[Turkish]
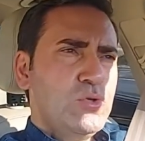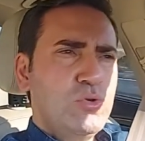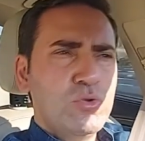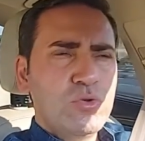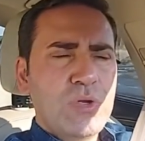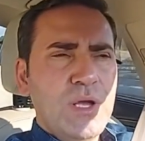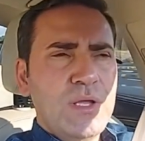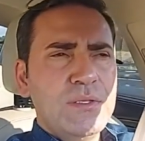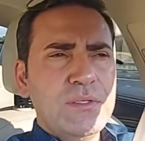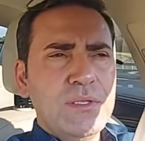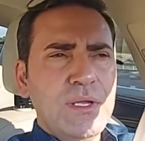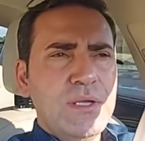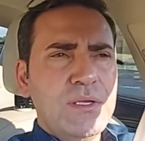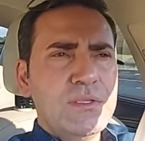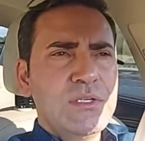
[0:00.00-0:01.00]

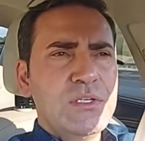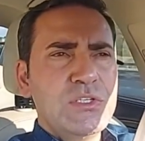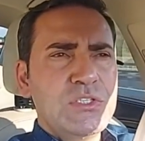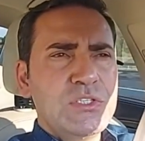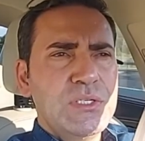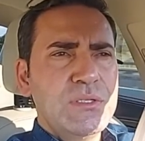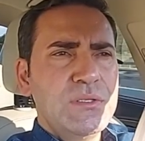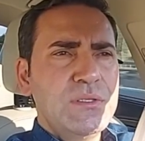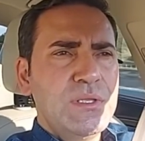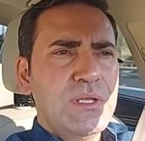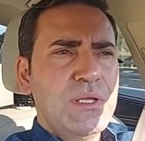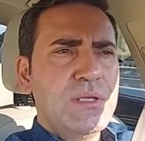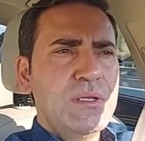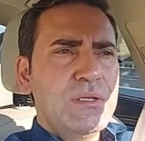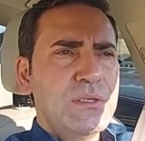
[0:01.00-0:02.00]
Kur'an'da
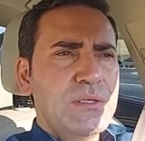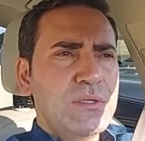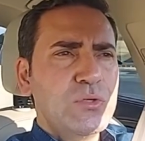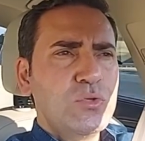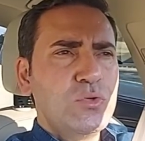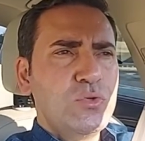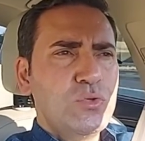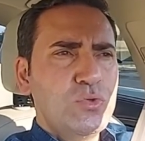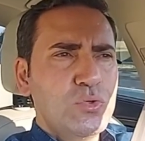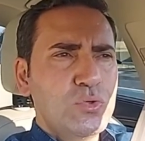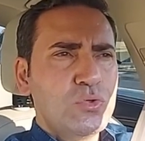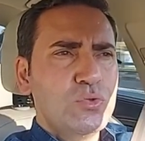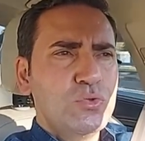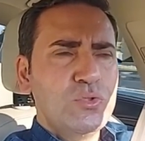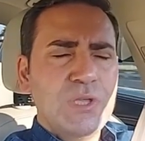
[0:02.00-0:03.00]
içinde
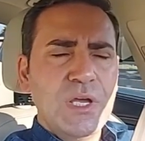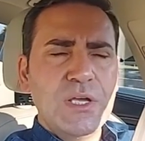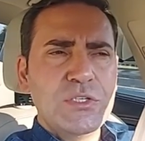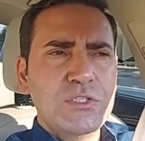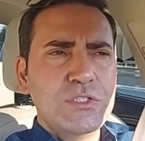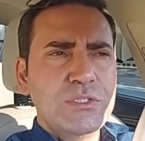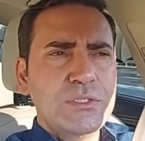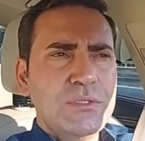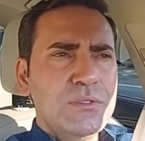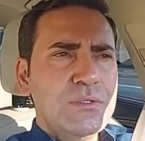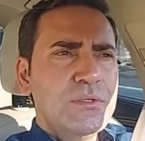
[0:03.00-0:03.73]
kuru, yaş,